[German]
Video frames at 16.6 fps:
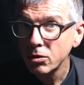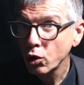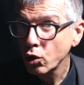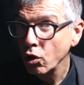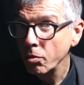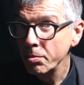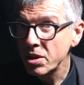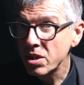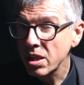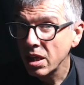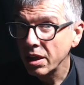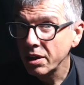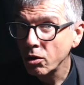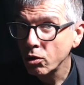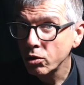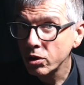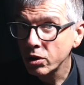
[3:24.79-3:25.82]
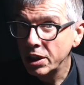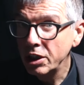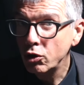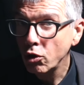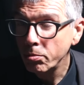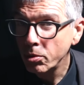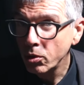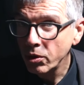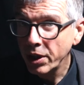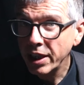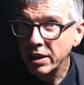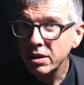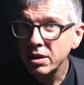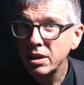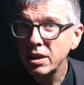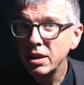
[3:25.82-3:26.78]
Kommissario Guido
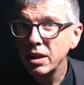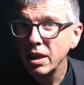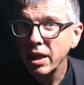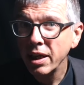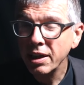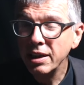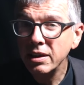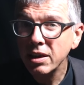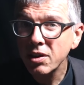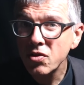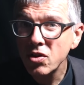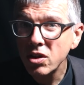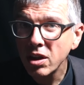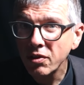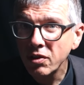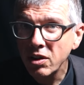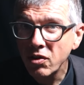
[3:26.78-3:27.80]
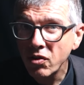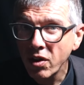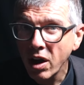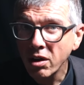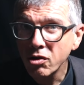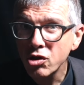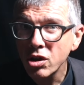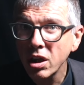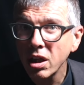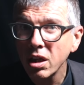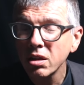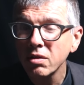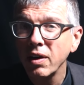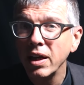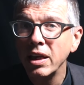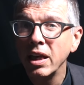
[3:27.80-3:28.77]
Brunetti erinnert sich an diesen
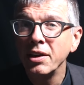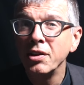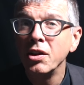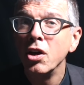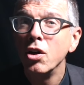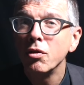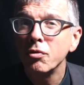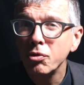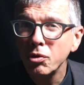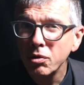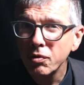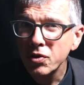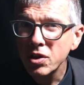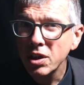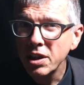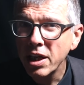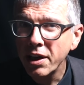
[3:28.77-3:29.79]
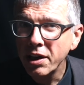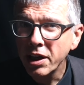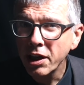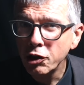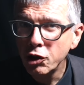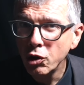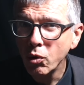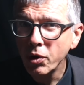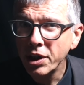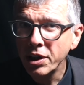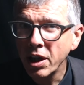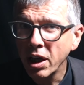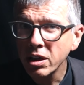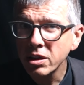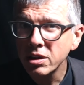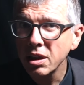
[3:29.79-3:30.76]
Anschlag, weil ein 15-jähriger Junge
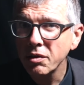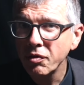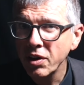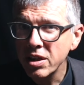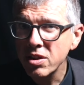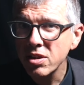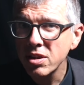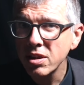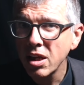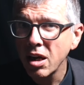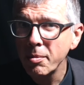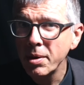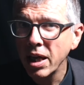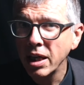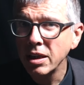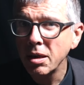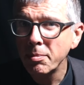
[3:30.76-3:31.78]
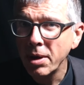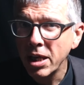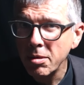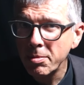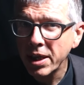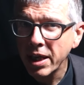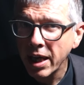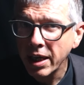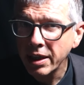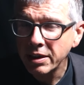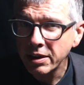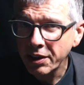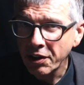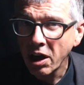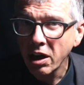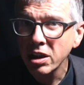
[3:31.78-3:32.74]
nach der Festnahme einer Babygang in
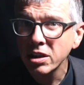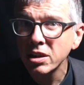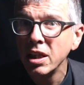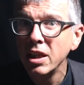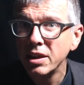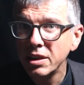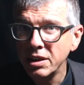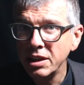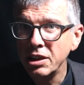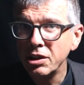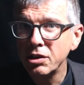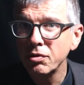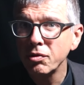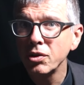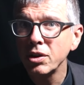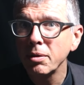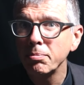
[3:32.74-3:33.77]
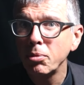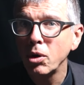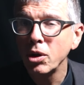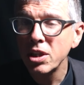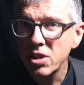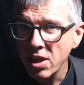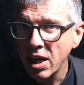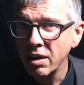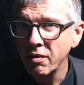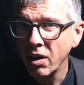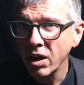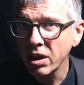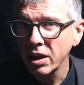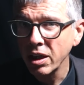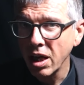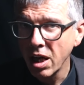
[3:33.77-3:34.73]
der Nacht nicht von der
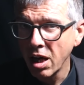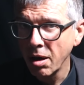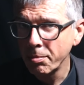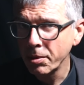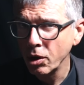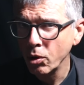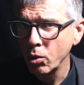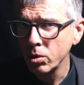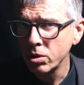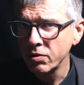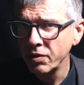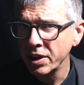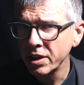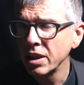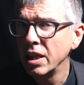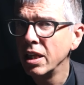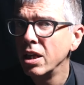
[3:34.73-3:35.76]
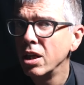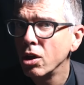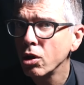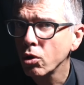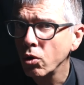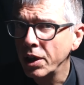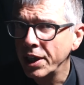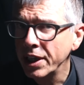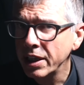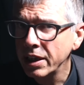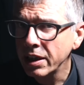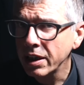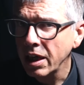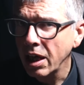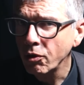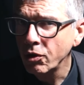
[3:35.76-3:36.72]
Polizeiwache abgeholt wird.
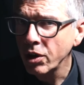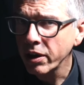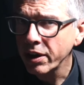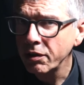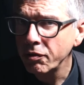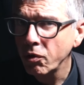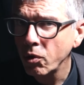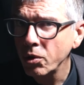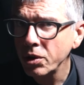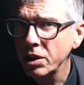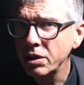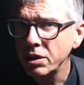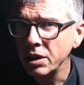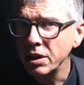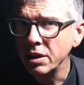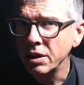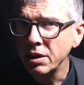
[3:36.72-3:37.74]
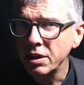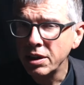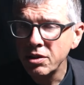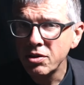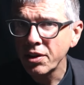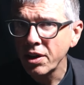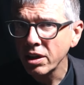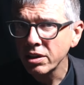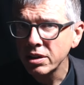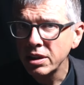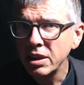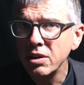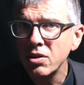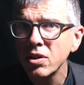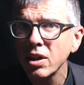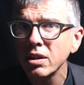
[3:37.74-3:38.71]
Kollegin Claudia Grifoni, die in dieser Nacht
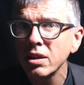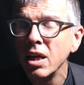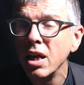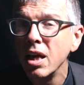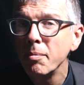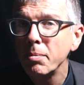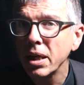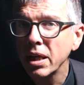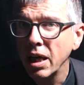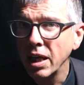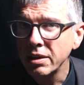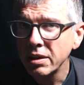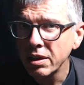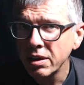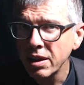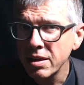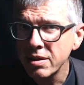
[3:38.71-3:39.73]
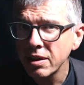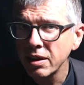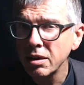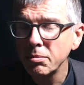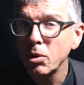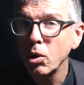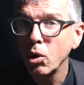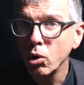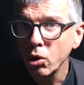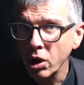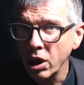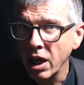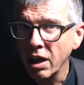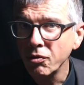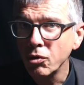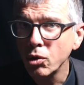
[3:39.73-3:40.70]
Dienst hat, begleitet deshalb
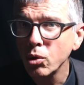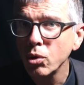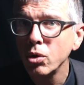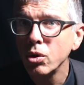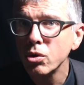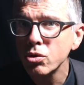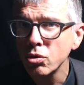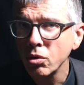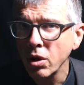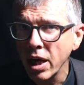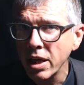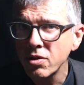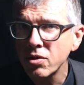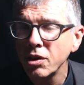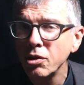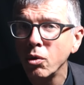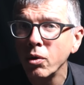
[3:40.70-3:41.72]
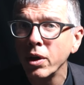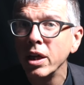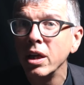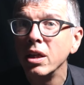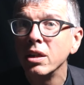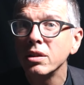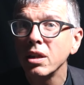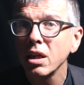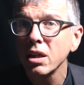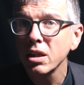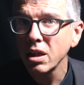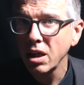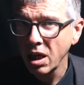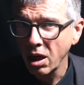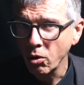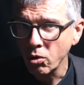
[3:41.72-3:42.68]
Orlando, so heißt der Junge, nach
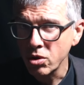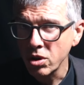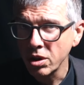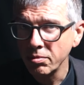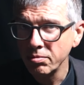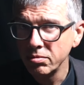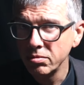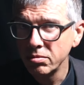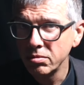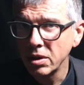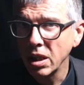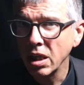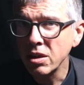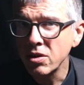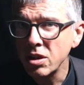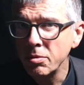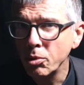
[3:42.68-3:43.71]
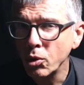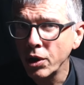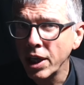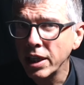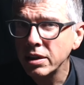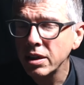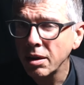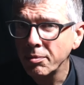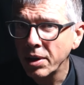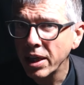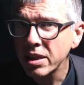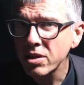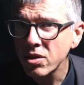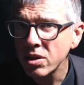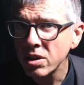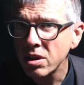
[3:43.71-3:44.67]
Hause. Als sie Brunetti am
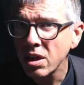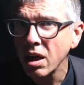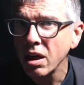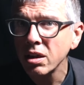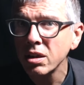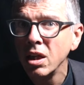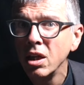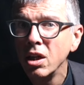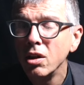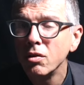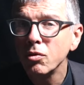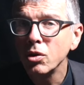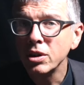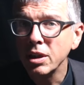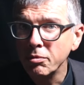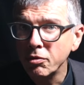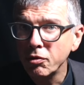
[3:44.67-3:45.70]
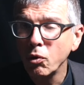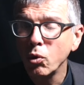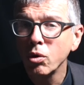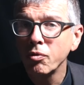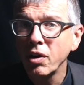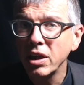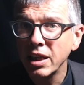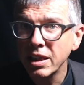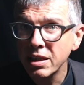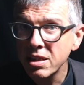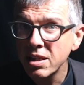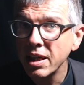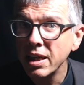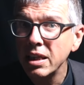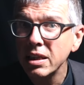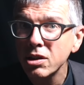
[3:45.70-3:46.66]
nächsten Tag von dem Vorfall
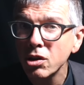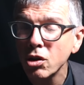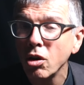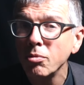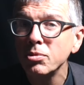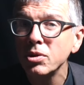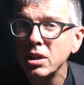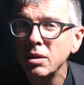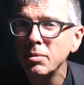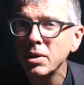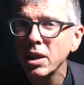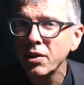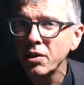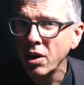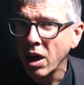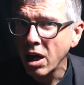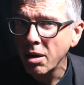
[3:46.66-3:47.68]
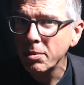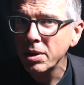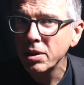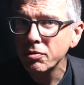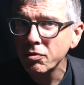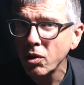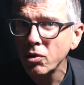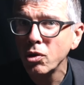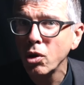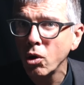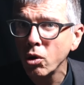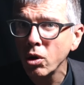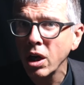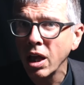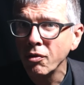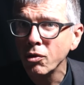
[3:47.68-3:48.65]
erzählt, kommt ihm der Name von
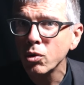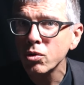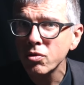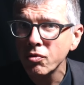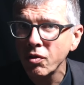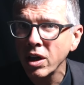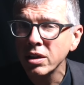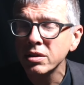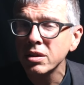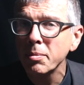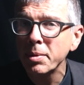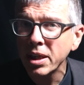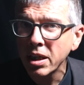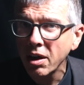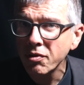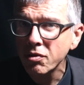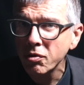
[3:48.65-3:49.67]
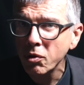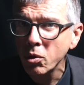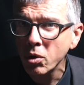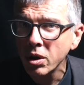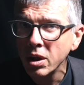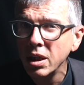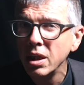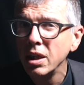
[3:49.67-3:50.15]
Orlandos Vater bekannt vor.